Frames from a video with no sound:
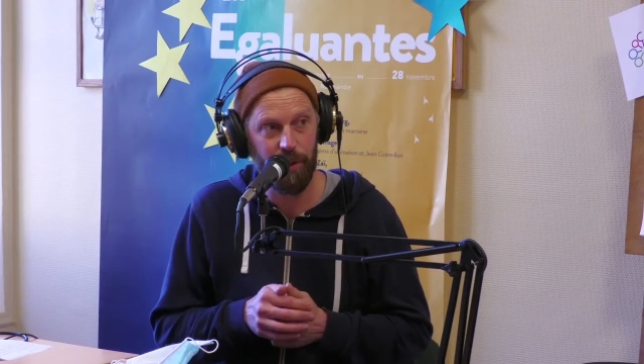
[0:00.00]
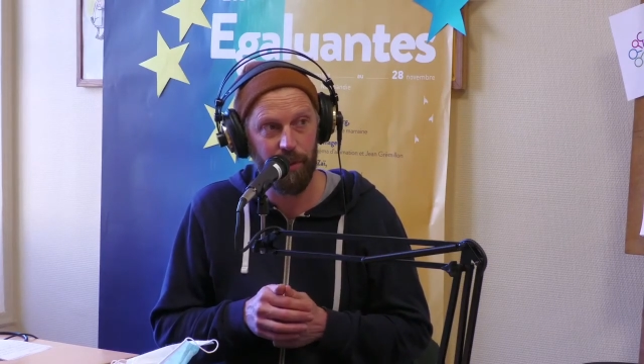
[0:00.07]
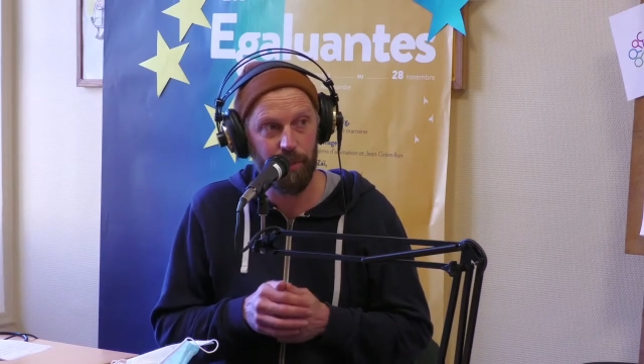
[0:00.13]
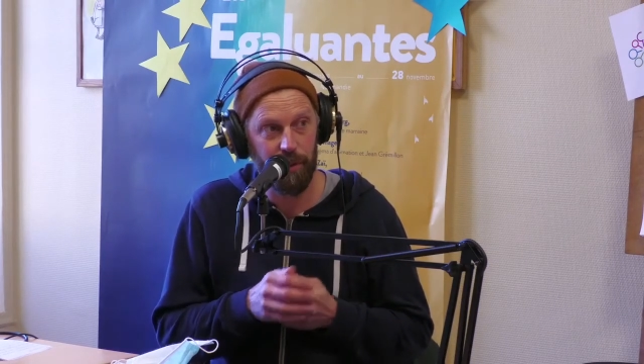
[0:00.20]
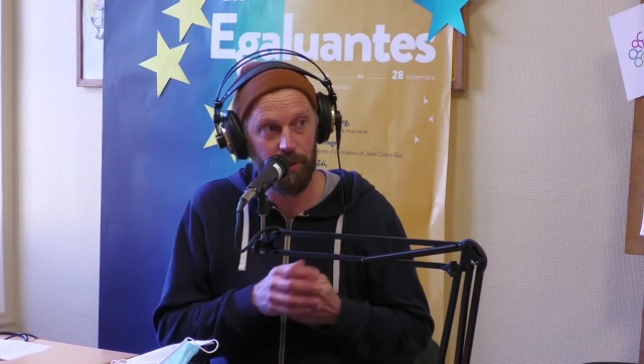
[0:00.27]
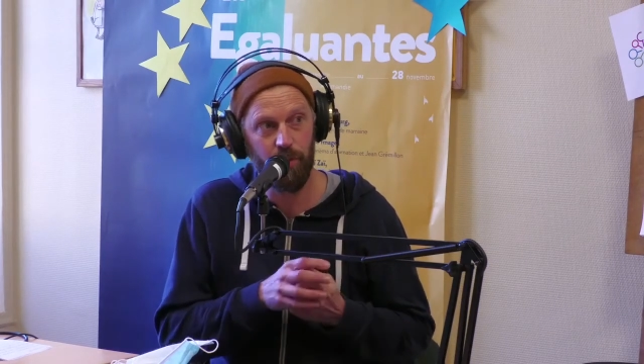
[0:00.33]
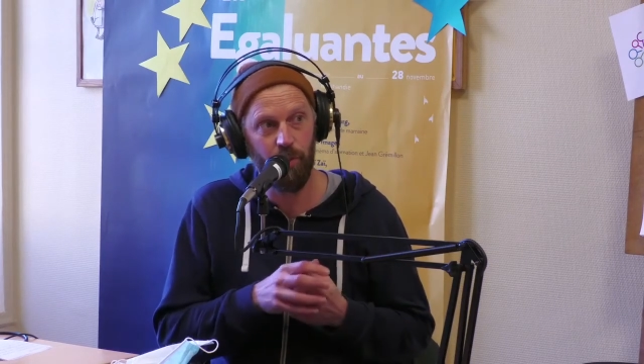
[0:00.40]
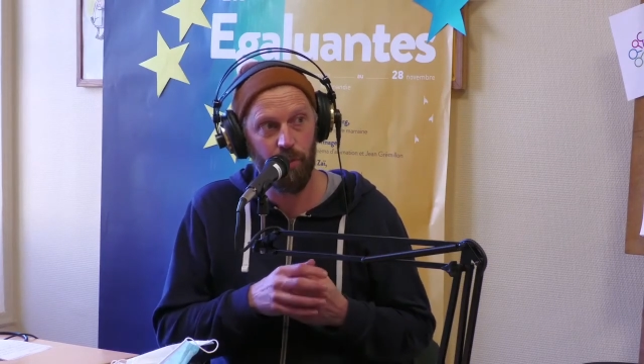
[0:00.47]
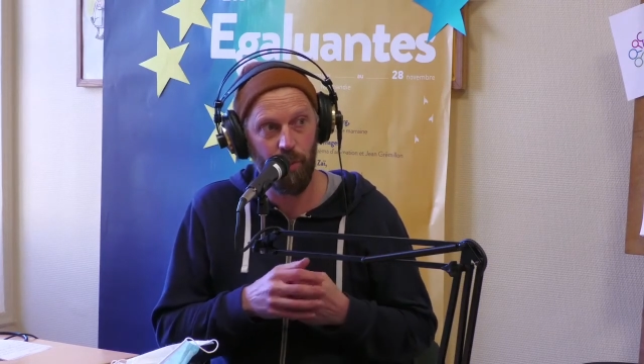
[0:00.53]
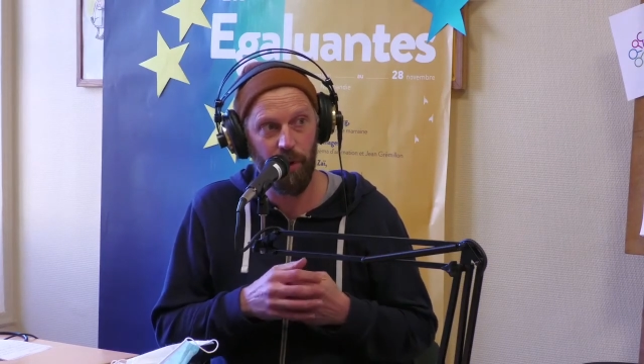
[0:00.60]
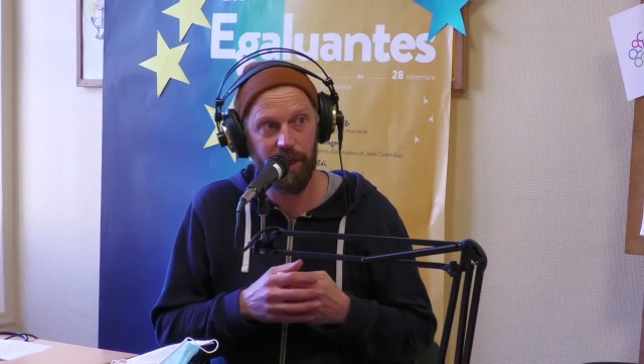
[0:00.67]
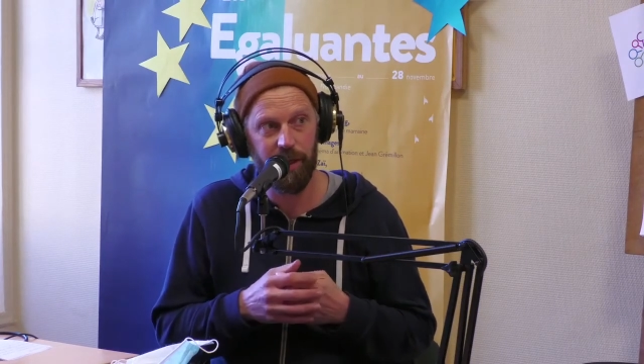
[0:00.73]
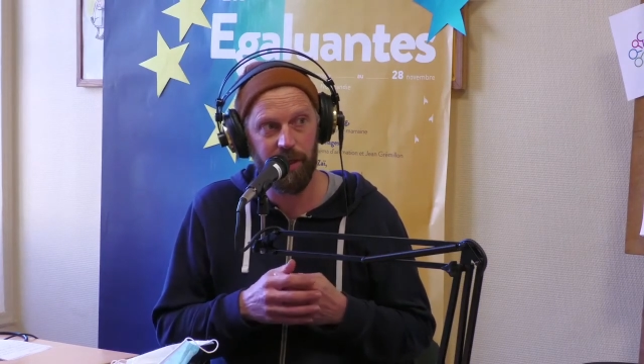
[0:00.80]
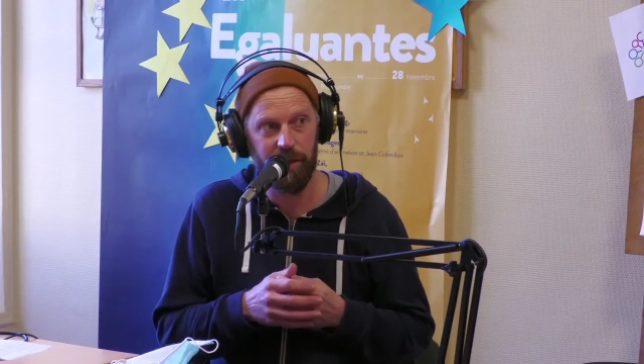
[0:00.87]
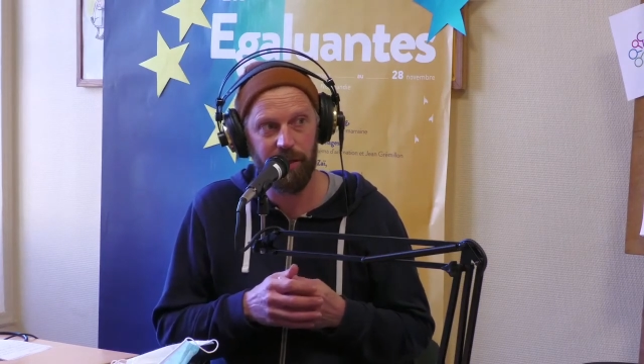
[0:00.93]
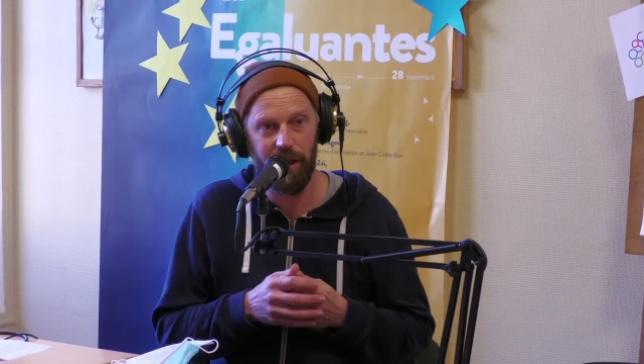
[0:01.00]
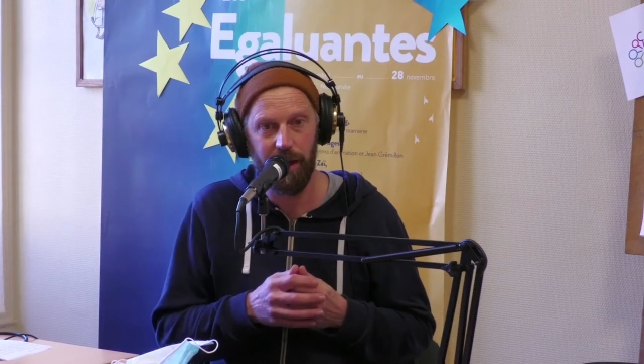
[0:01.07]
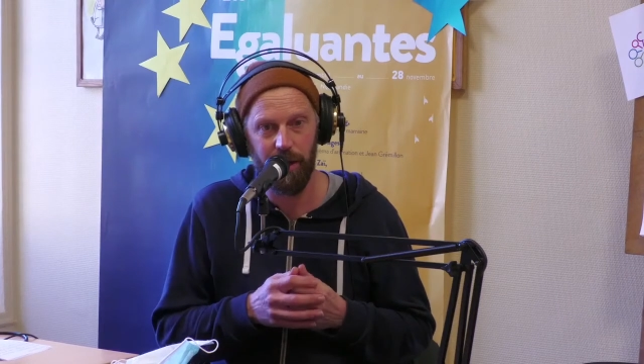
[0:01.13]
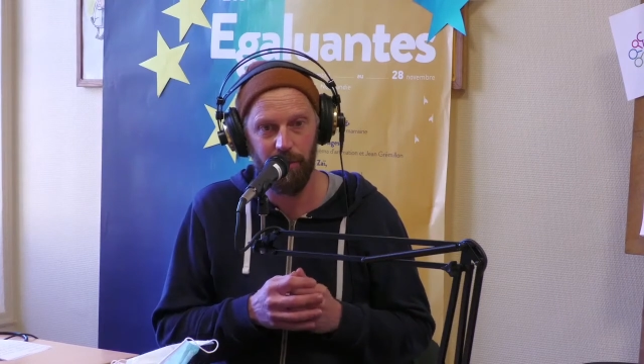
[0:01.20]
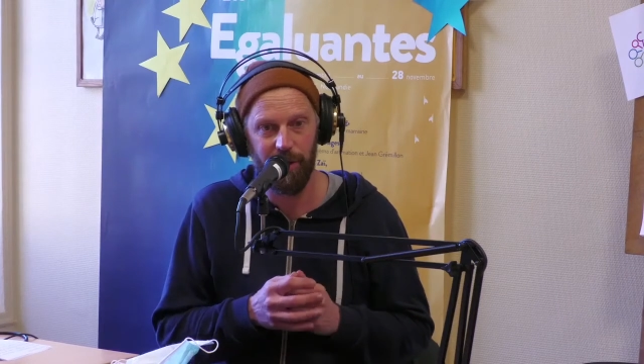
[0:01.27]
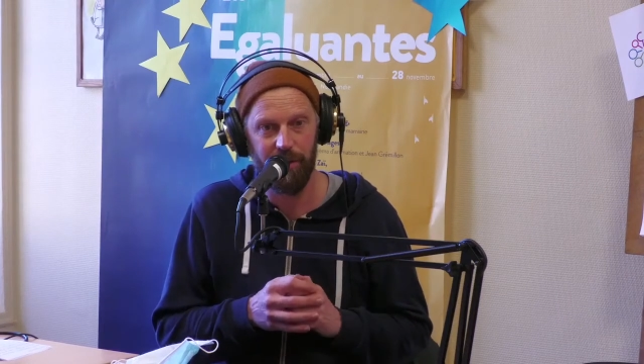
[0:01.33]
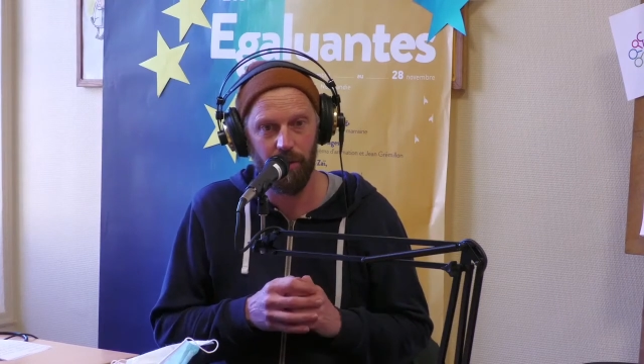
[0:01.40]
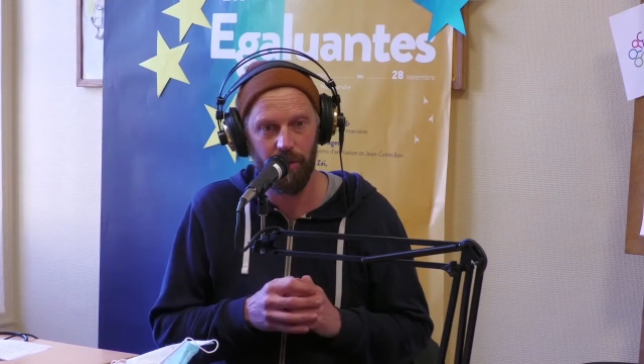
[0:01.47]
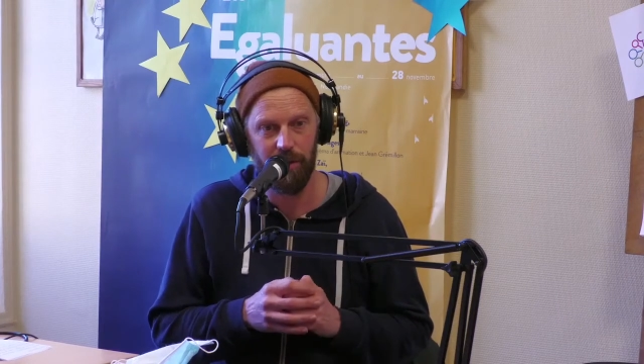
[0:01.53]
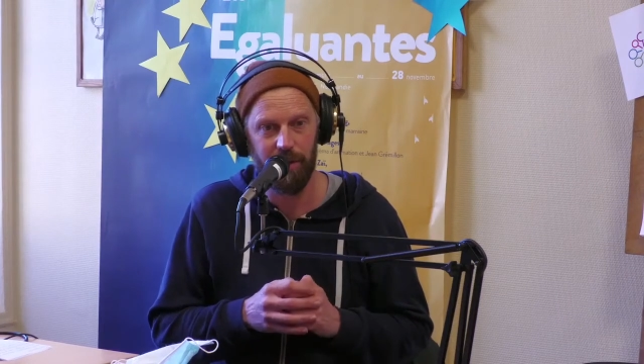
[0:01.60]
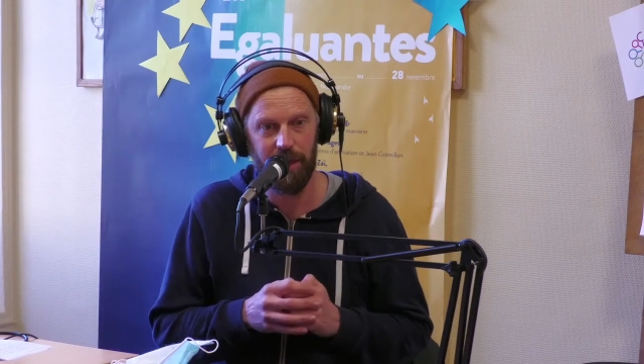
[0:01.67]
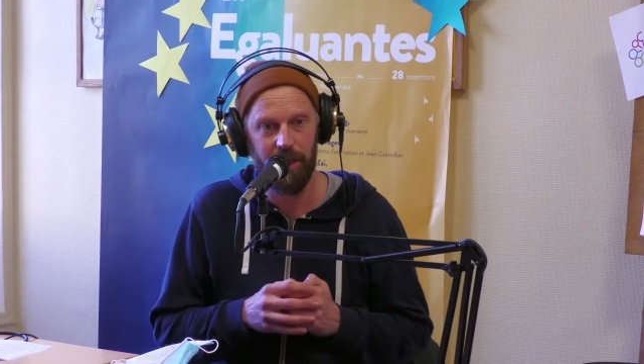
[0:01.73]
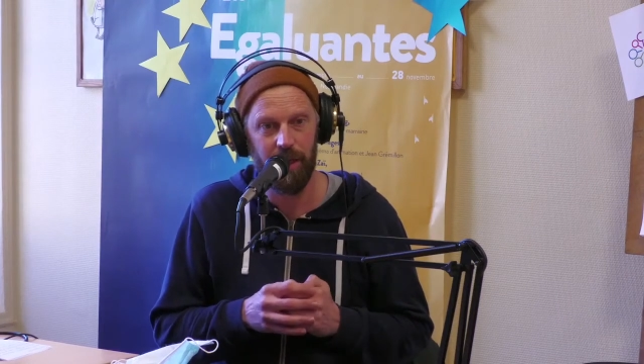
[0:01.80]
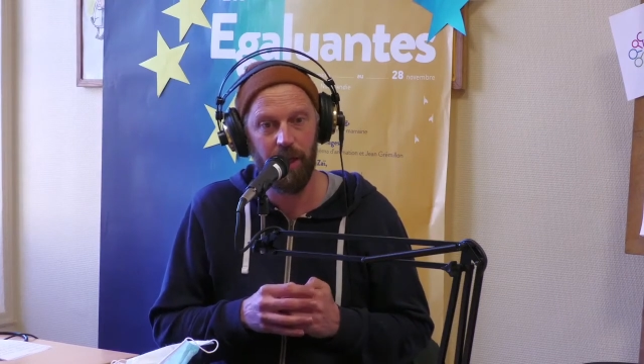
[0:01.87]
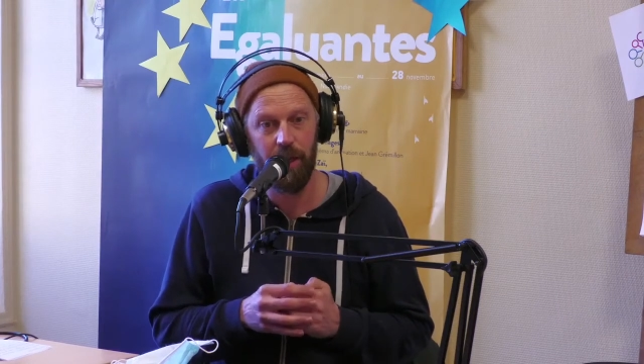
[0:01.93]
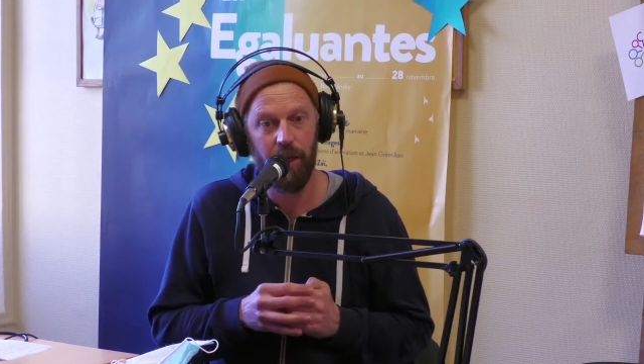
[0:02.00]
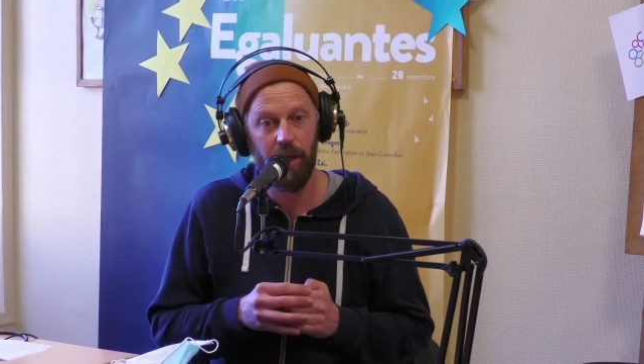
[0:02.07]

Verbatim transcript: Et puis donc moi qui étais à la mise en scène.